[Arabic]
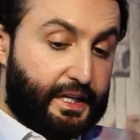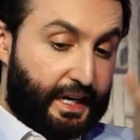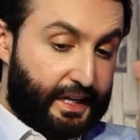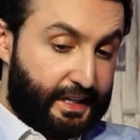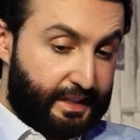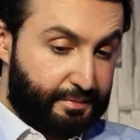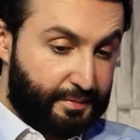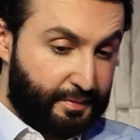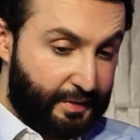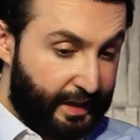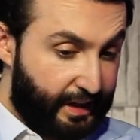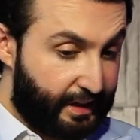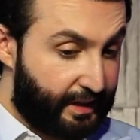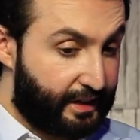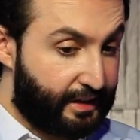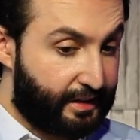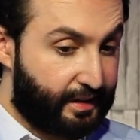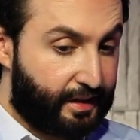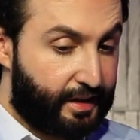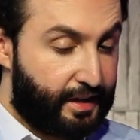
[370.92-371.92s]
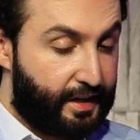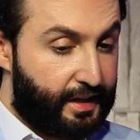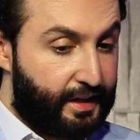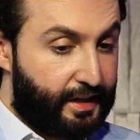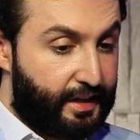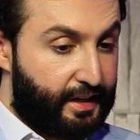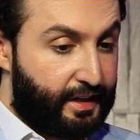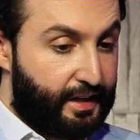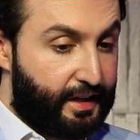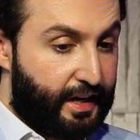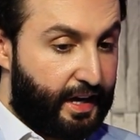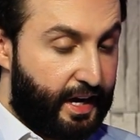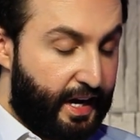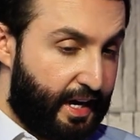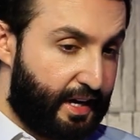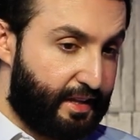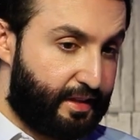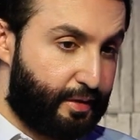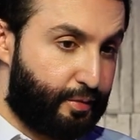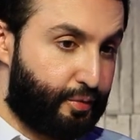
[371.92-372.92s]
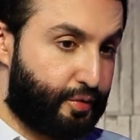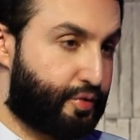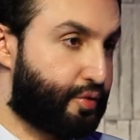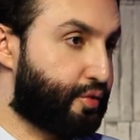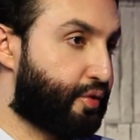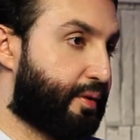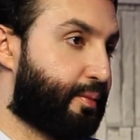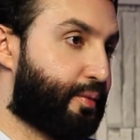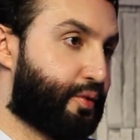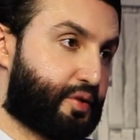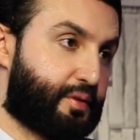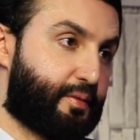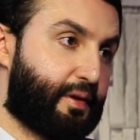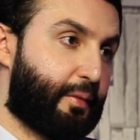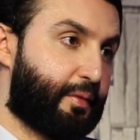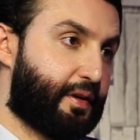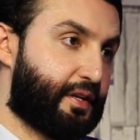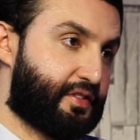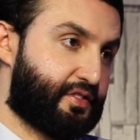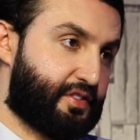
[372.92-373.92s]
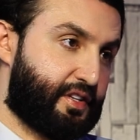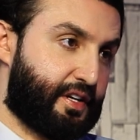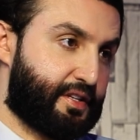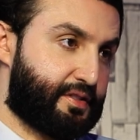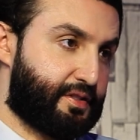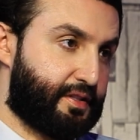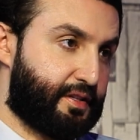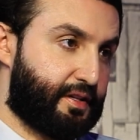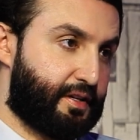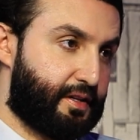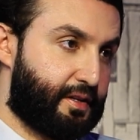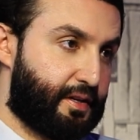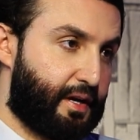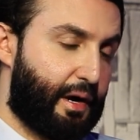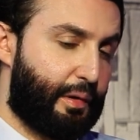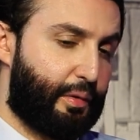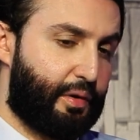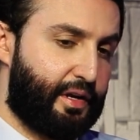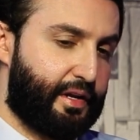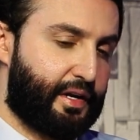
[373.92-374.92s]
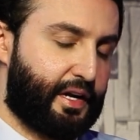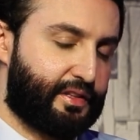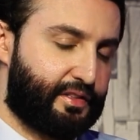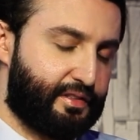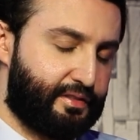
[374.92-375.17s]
يعني من الاخير هذه الوجوه الموجوده بالعمليه السياسيه او اللي راح